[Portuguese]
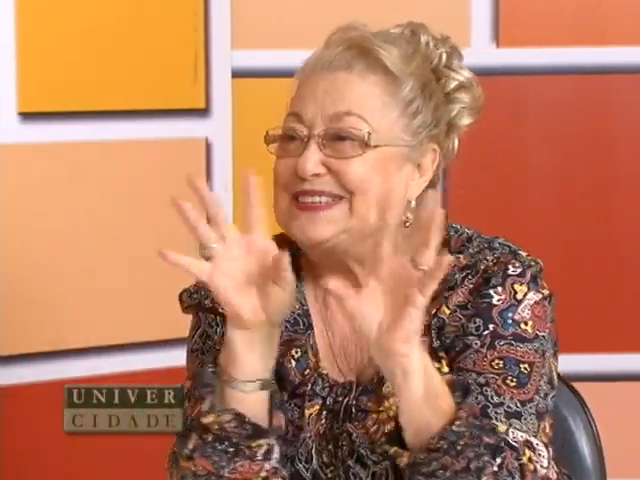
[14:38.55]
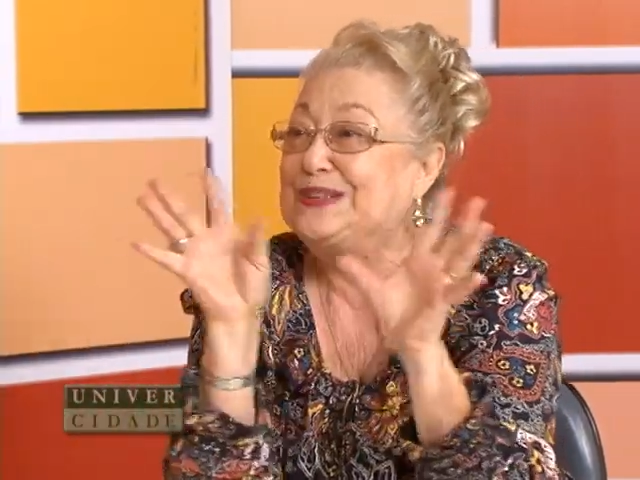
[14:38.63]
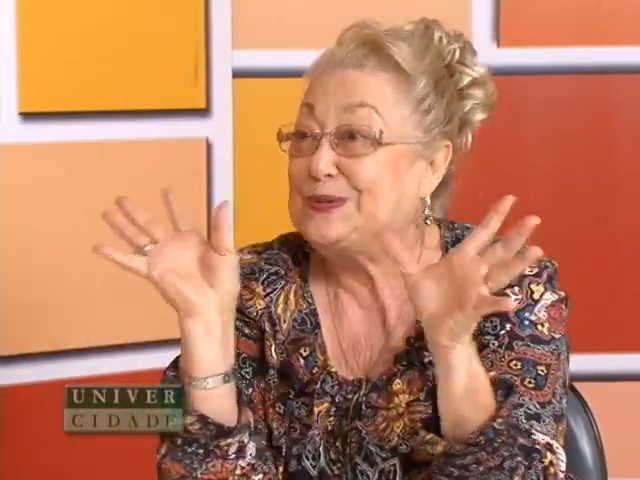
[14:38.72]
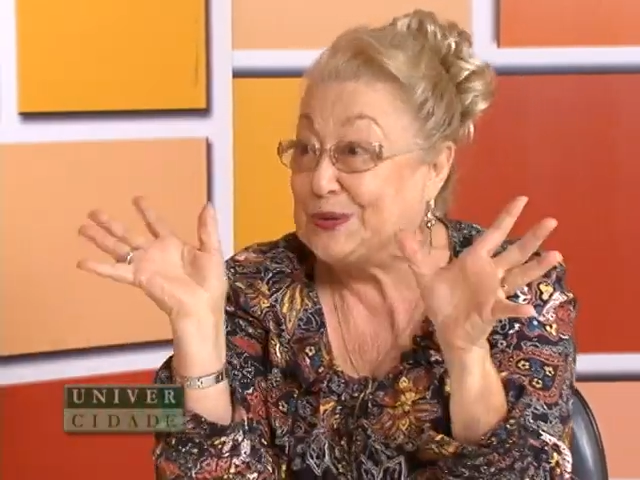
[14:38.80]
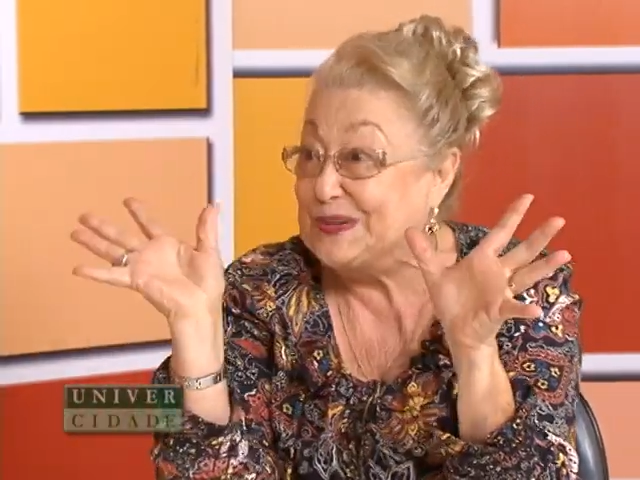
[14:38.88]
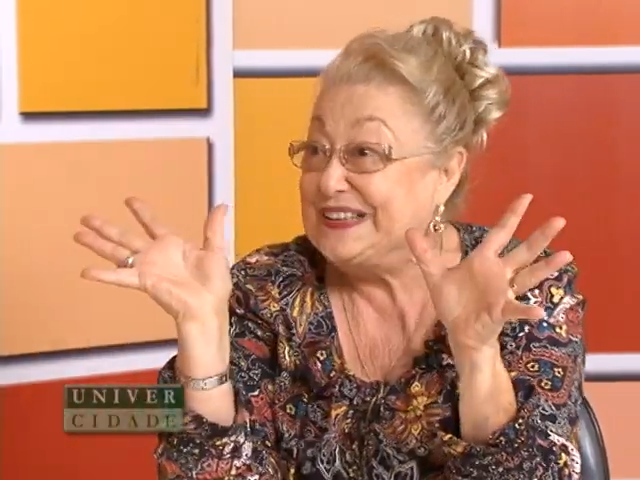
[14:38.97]

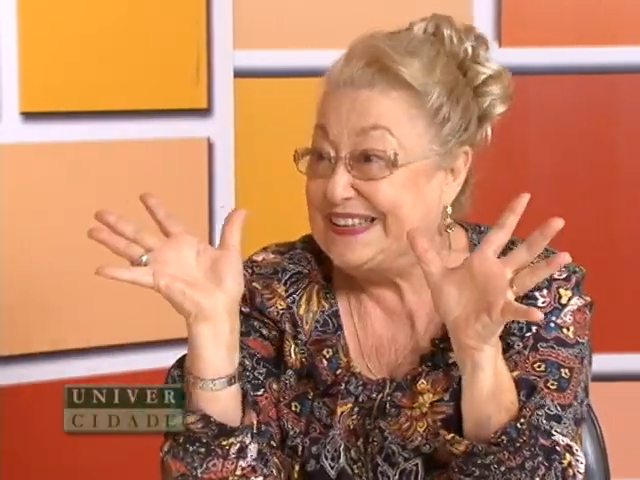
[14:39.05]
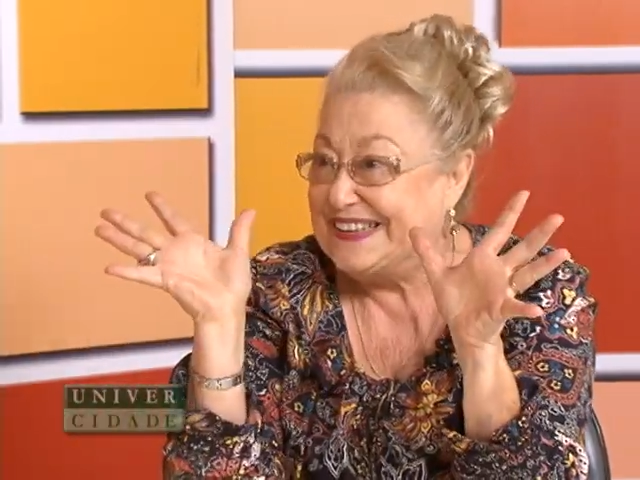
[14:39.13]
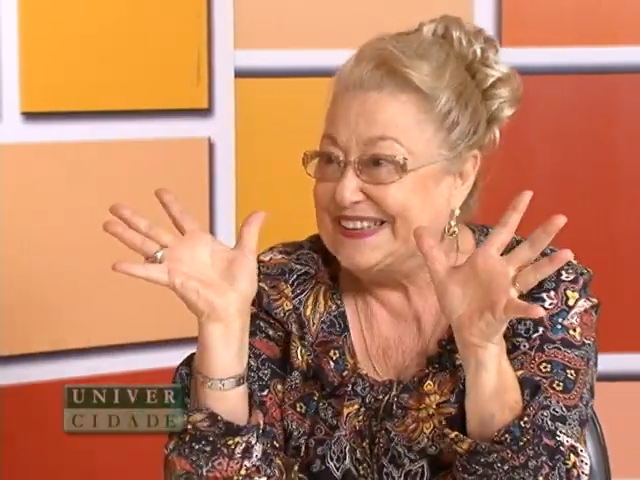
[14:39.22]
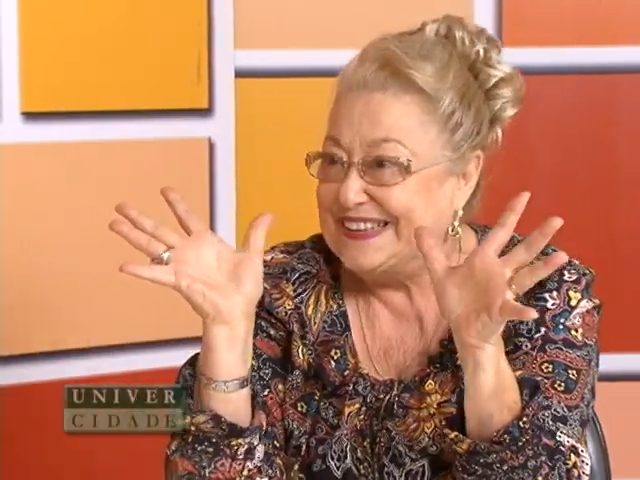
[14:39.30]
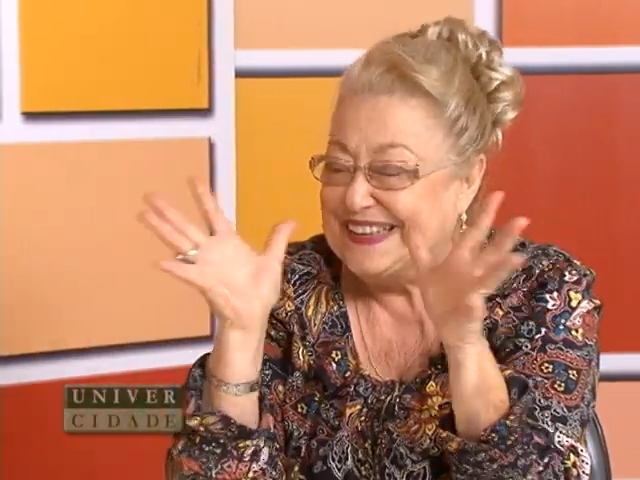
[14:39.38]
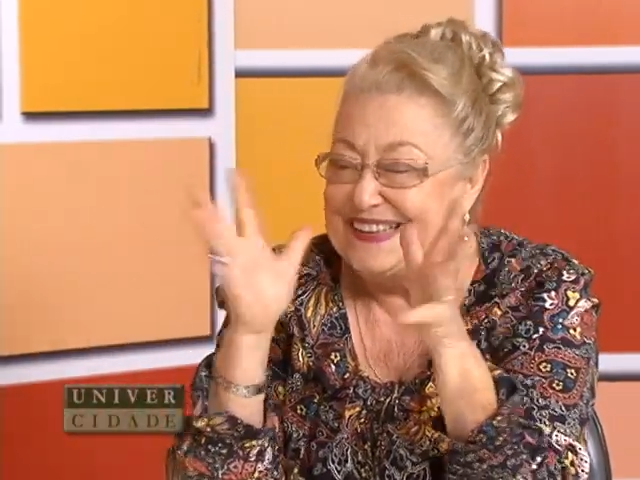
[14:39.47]

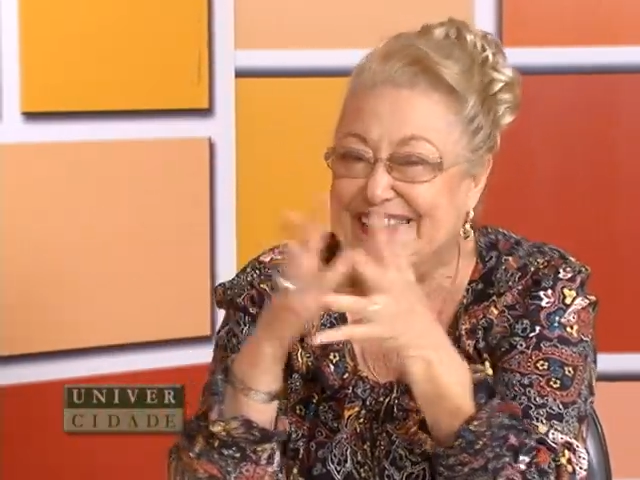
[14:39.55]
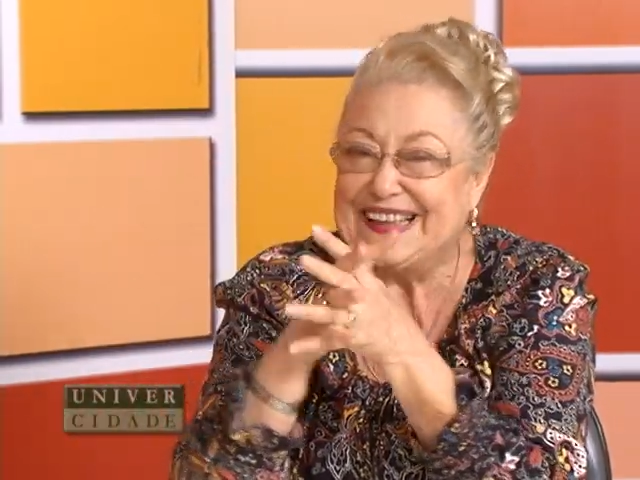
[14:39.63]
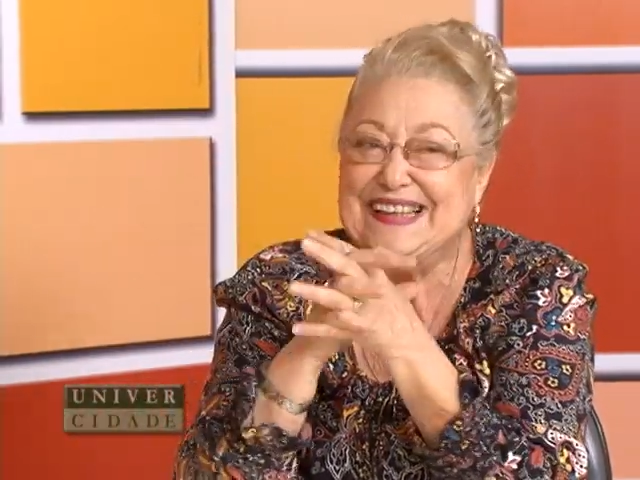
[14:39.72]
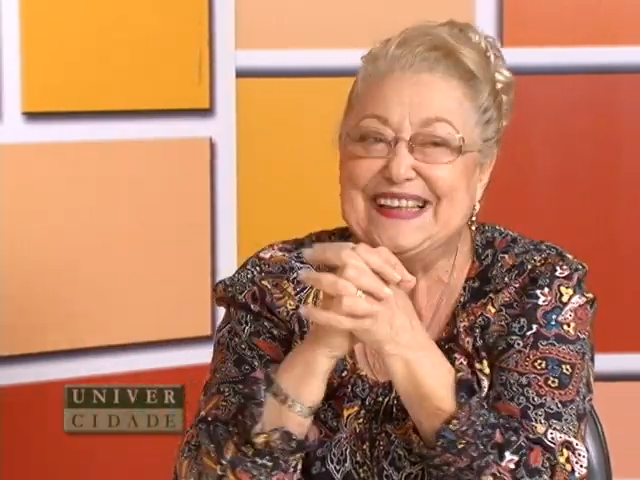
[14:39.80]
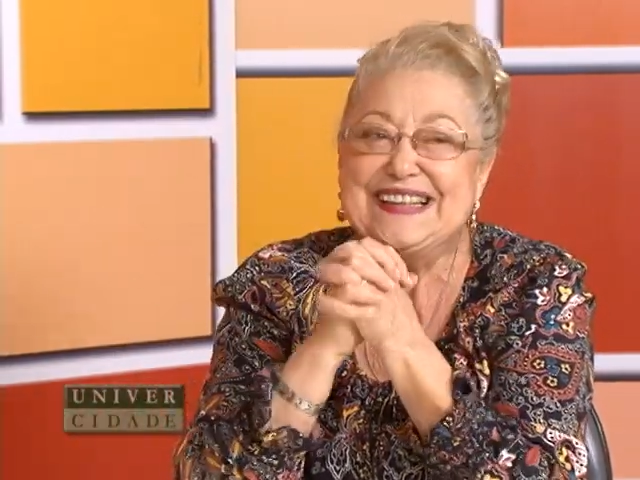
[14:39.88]
sintonia, né?